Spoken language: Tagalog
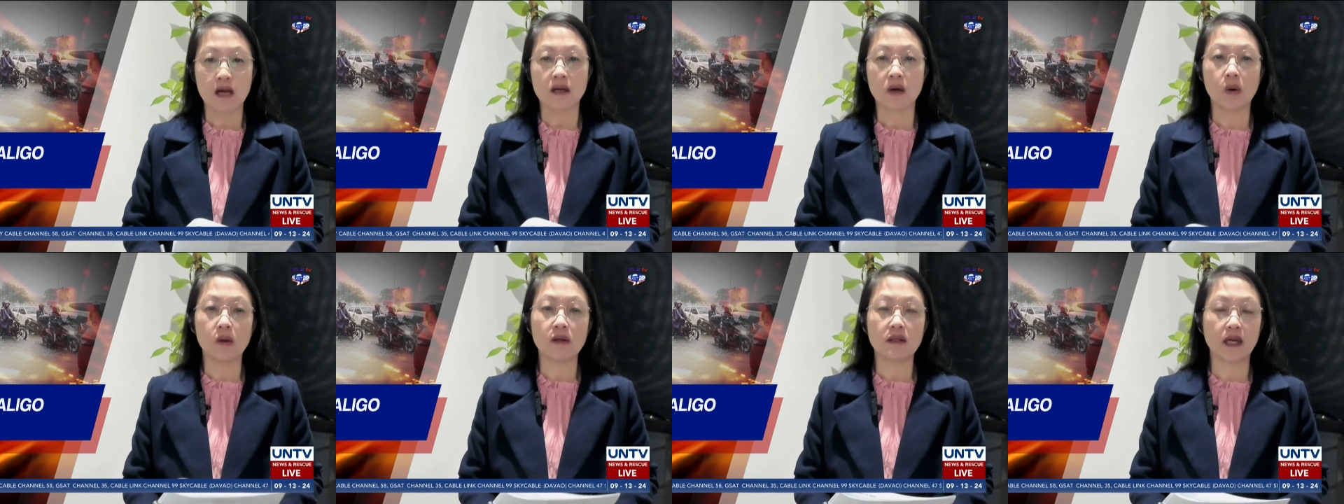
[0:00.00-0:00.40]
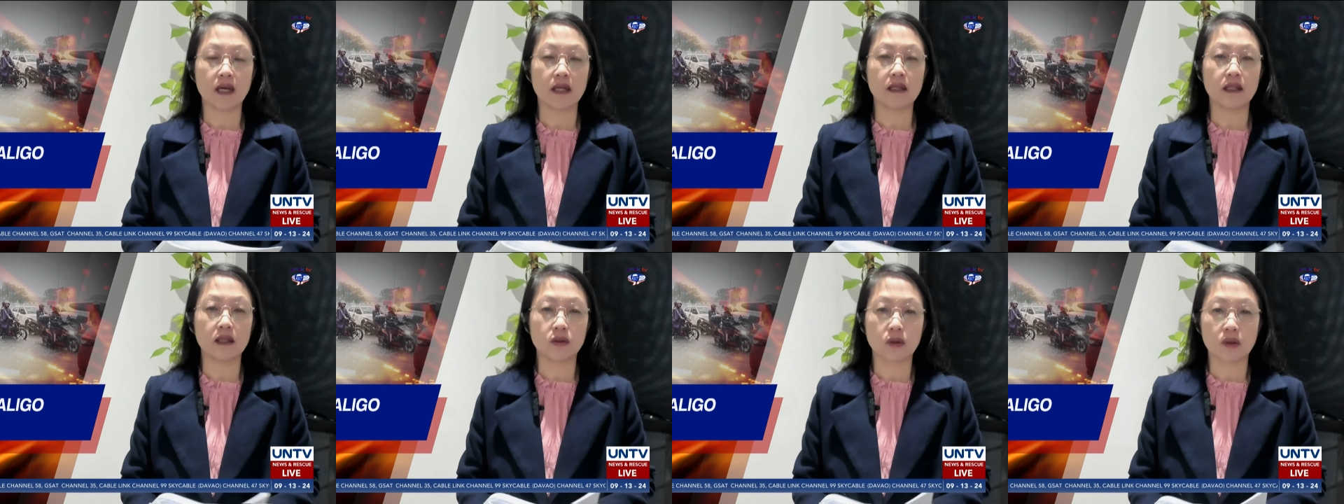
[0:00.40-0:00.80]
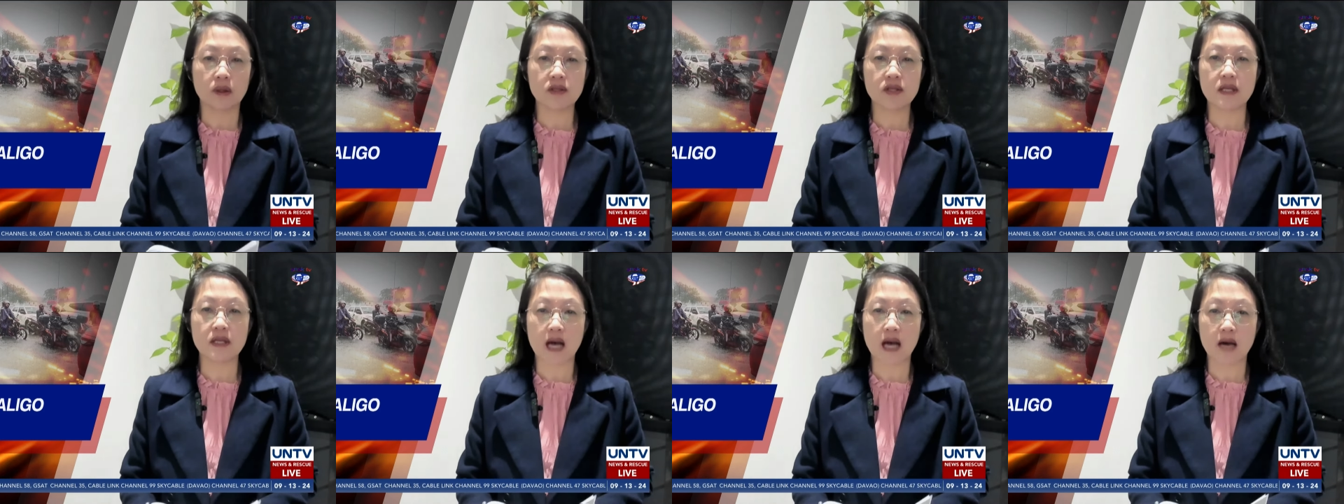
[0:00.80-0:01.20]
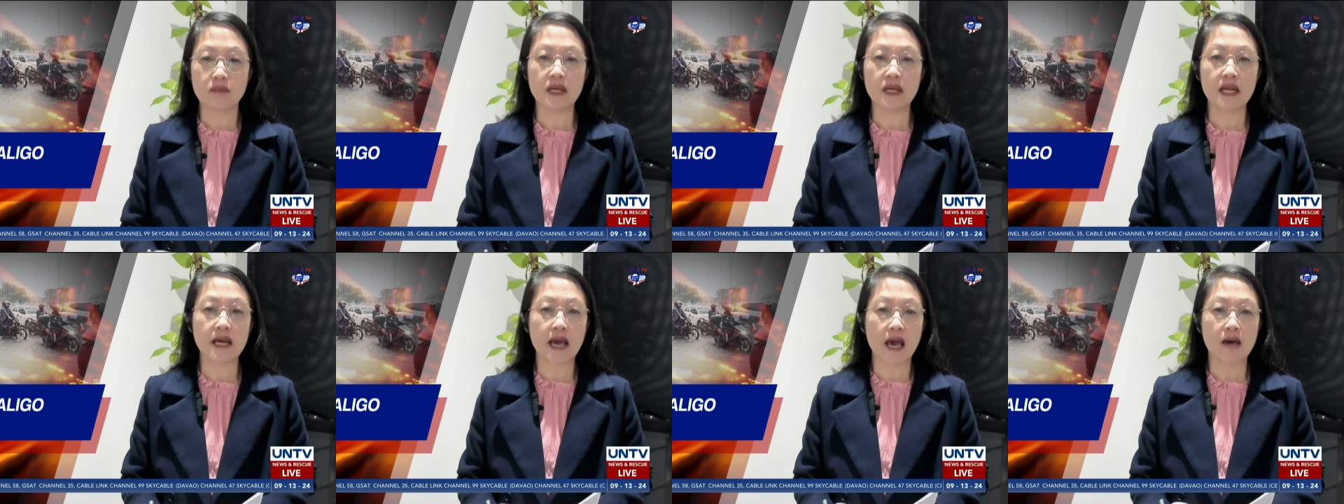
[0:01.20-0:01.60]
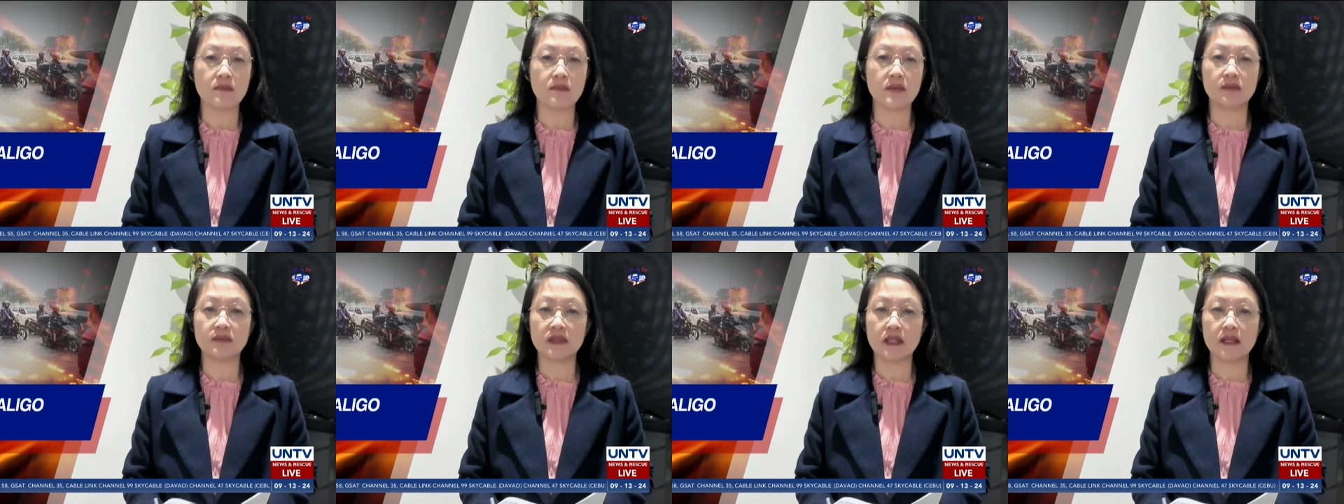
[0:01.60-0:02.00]
Kaugnay nito, sinabi ni
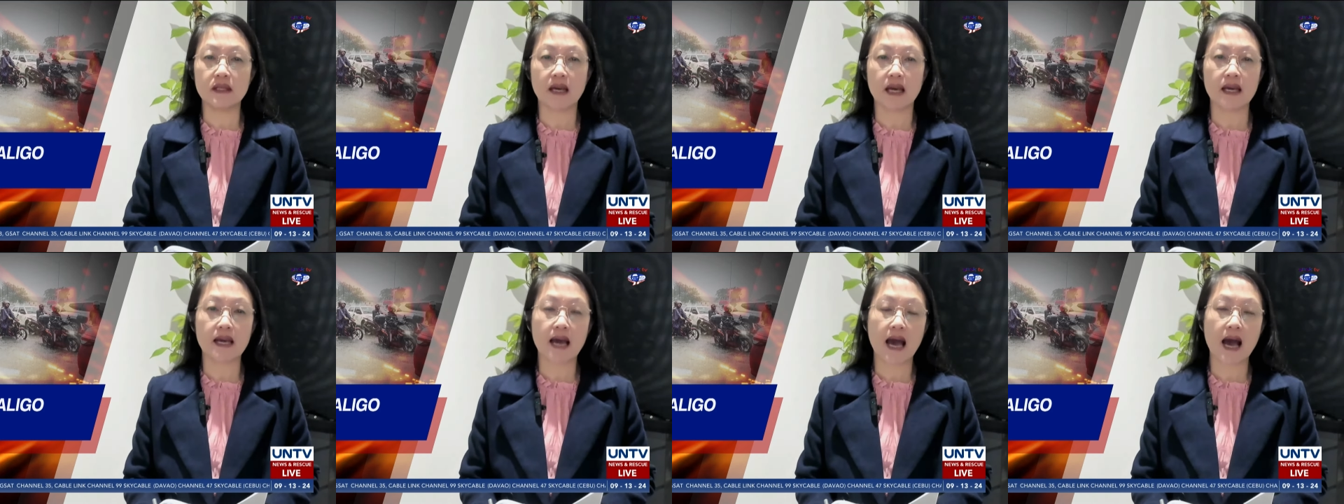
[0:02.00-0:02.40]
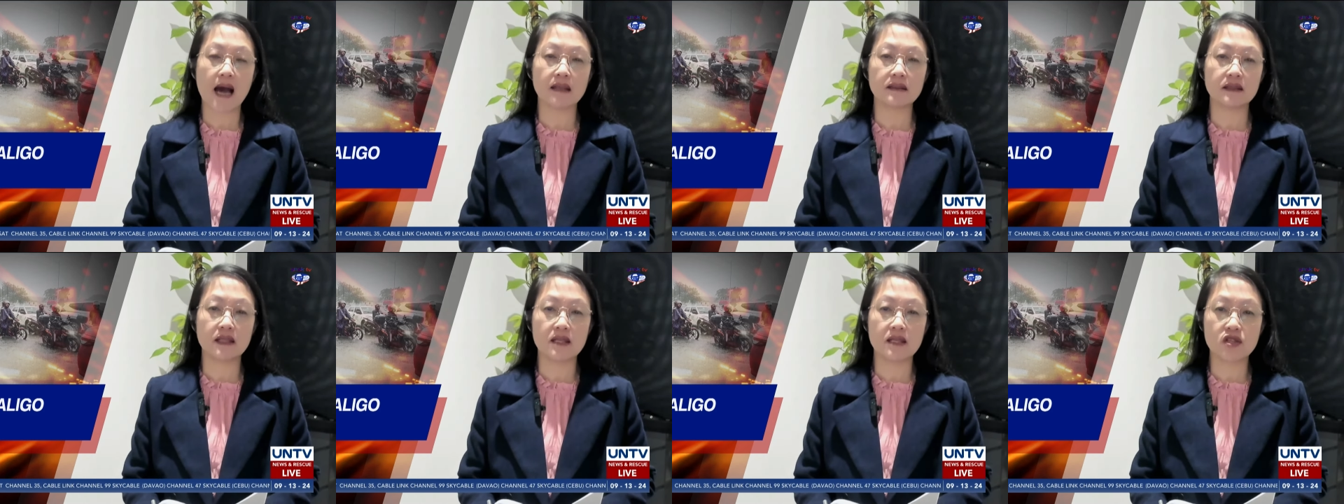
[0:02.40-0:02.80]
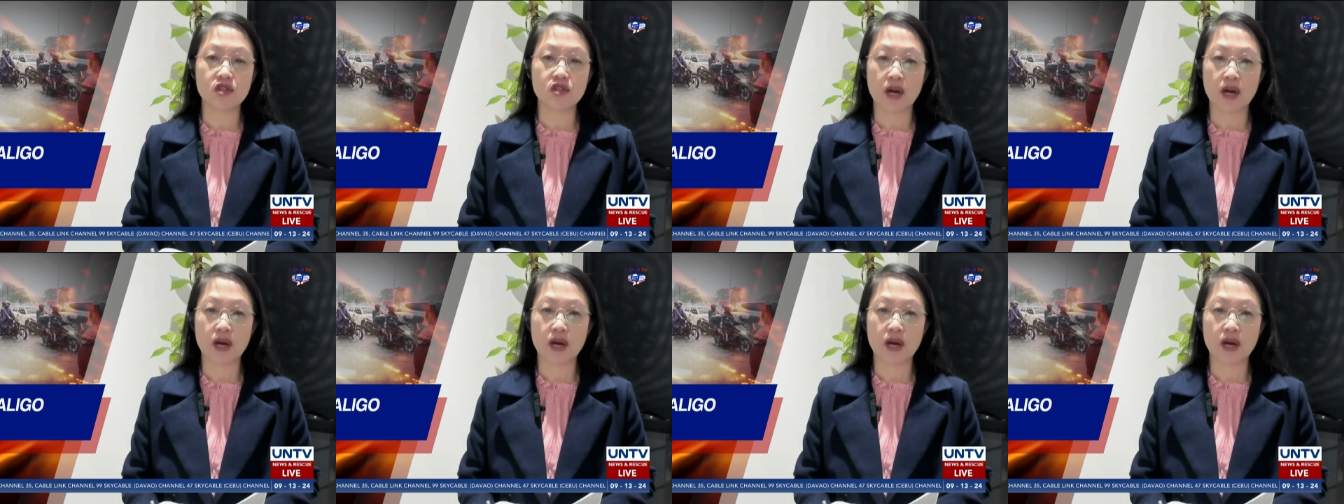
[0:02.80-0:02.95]
MMDA Acting